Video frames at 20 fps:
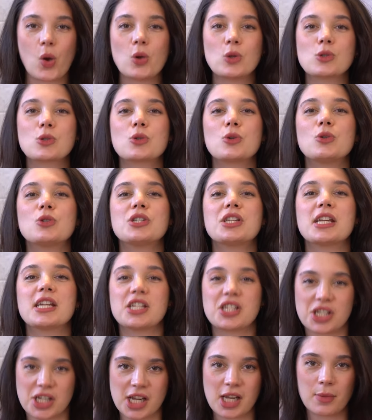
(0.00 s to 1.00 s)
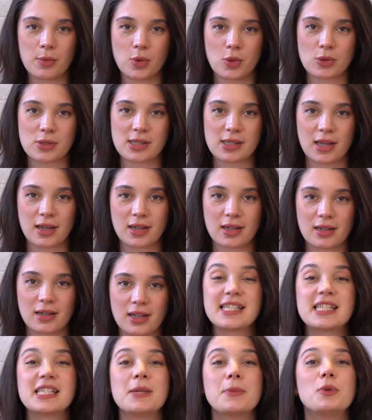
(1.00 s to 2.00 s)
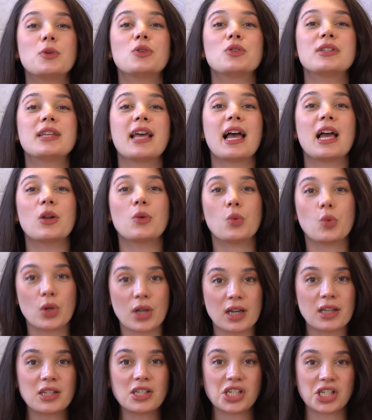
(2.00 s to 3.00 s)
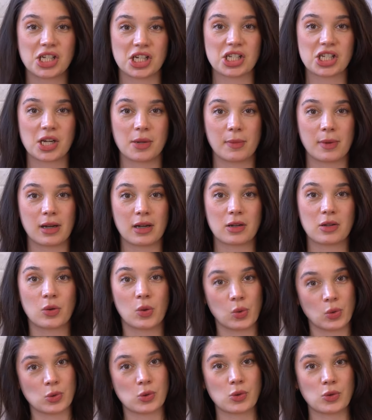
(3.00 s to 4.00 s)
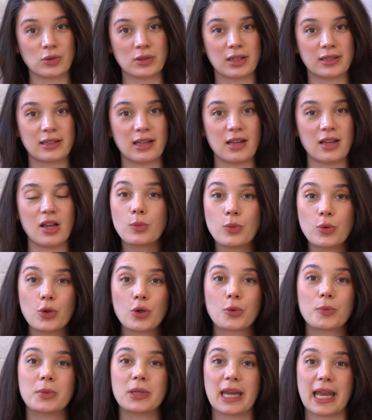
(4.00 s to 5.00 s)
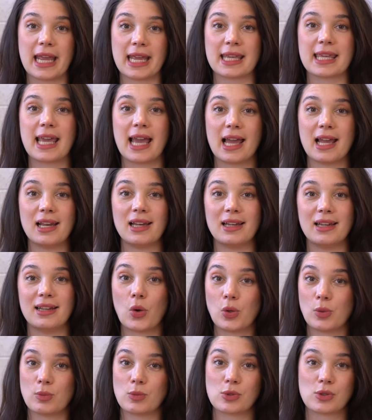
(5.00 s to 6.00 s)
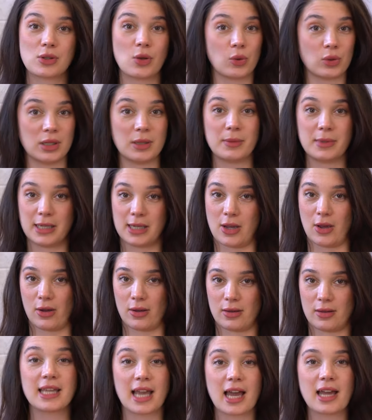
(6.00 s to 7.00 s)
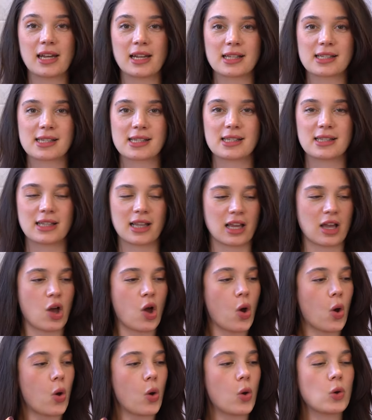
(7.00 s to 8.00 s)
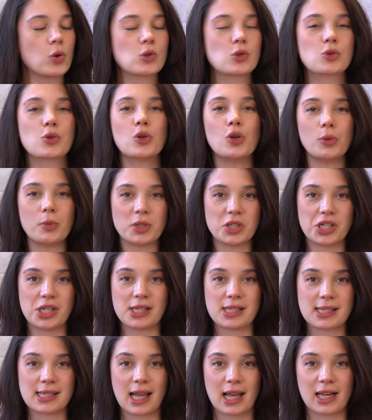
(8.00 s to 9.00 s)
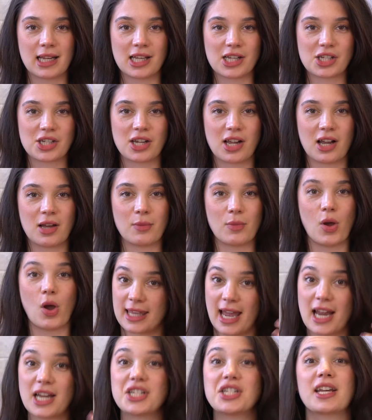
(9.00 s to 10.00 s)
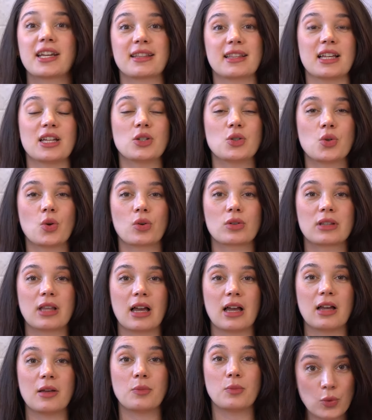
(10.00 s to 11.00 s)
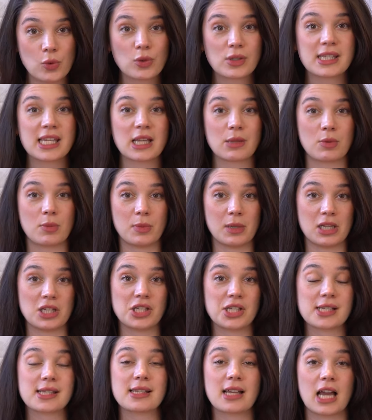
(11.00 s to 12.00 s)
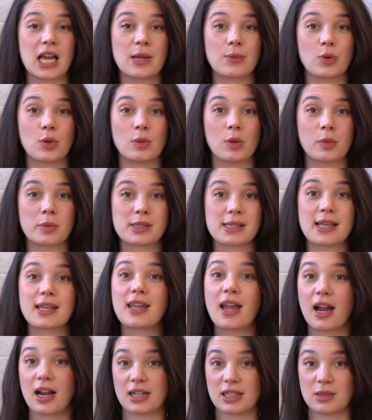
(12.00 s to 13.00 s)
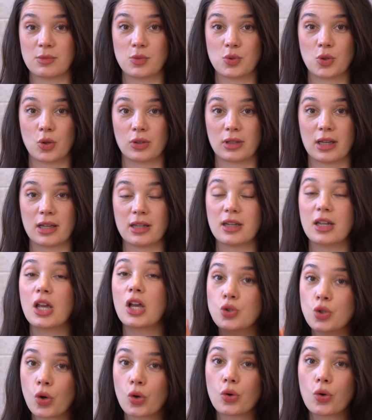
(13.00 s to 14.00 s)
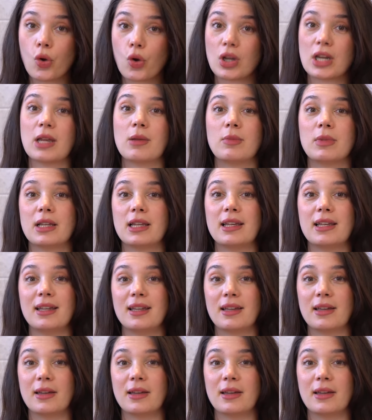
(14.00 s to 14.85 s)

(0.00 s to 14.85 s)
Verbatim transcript: özgürce yaşayamıyorsak, spiritel uyanış yaşamak konusunda da büyük bir engel önümüzde olabiliyor. Yani aslında özgür bir cinsel yaşam gerçekten çok daha yüksek bir bilince sahip olmamıza yardımcı olan çok önemli